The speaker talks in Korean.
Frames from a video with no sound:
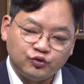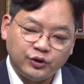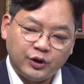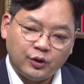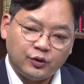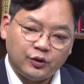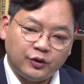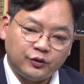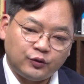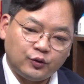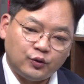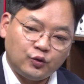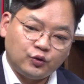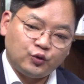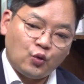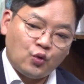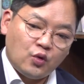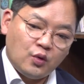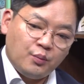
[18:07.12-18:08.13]
국내 거래소로
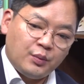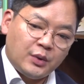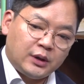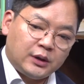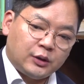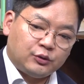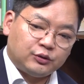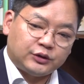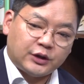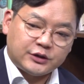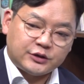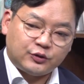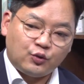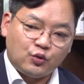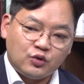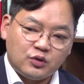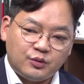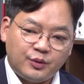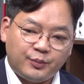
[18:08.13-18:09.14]
송금만 하고 다시
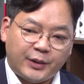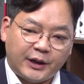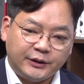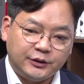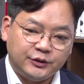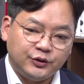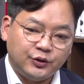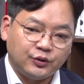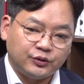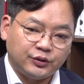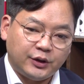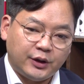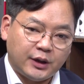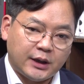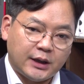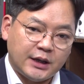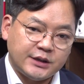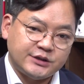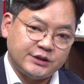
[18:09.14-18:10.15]
송금을 받는
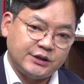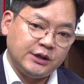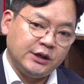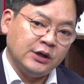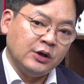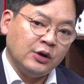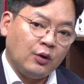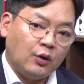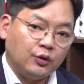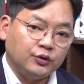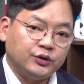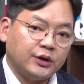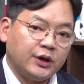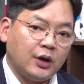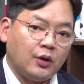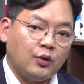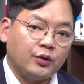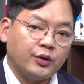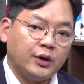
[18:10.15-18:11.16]
형태까지
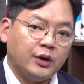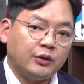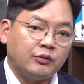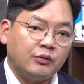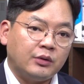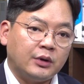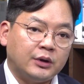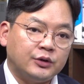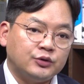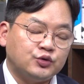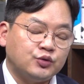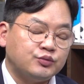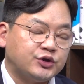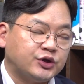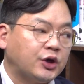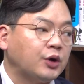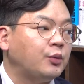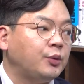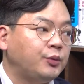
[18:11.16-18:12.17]
어떻게 거래할 건가는 좀
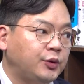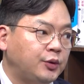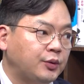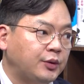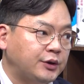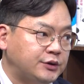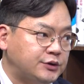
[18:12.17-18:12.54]
지켜볼 필요가